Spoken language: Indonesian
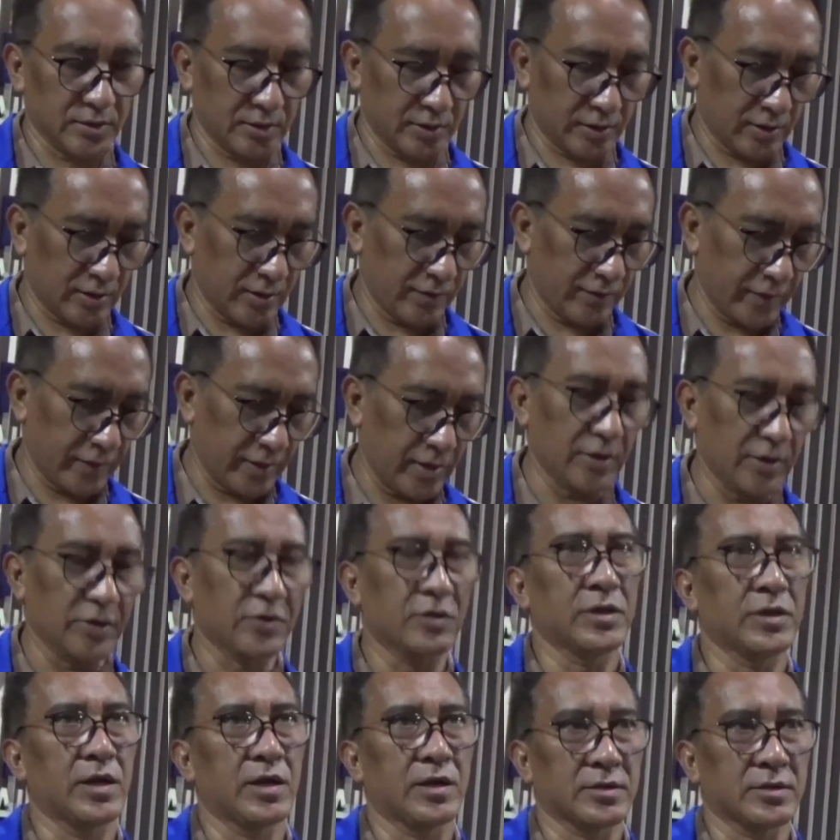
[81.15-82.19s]
signifikan
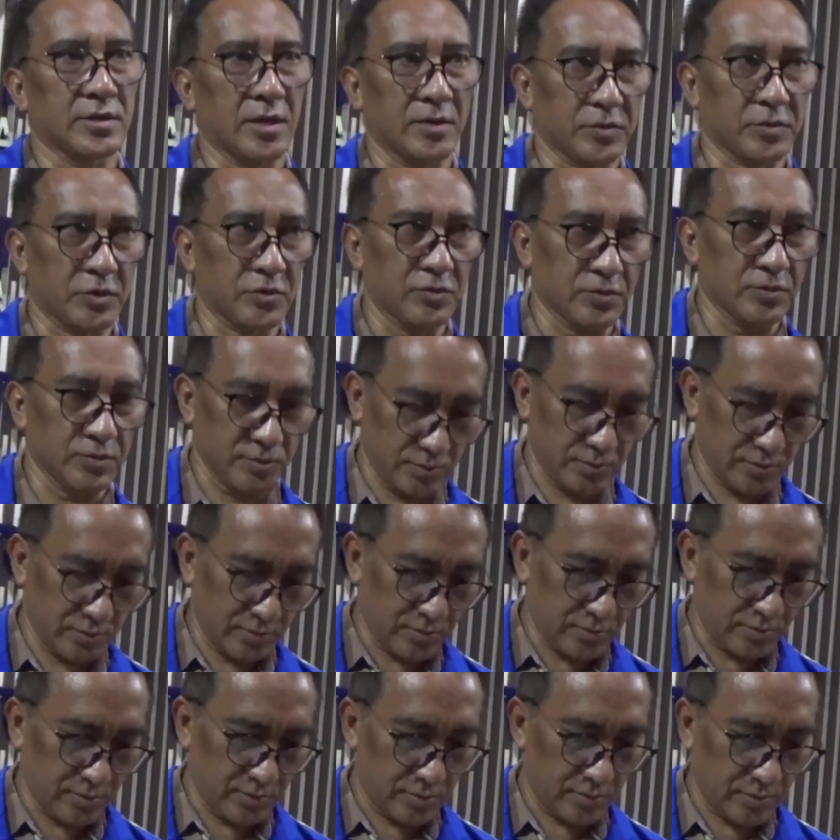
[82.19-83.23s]
itu di hari Sabtu
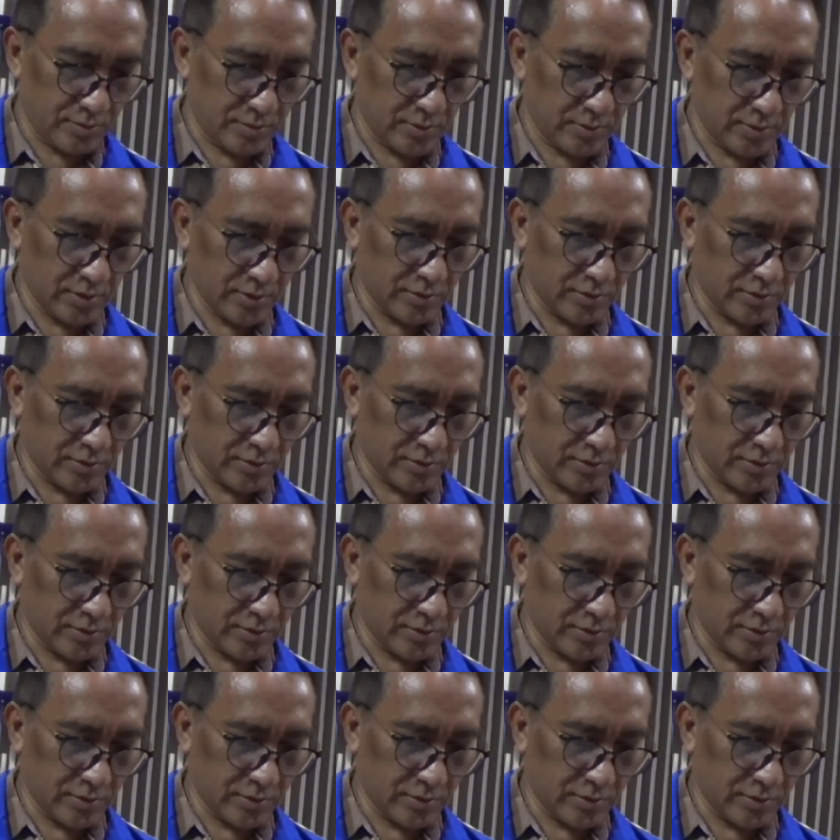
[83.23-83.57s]
hmm.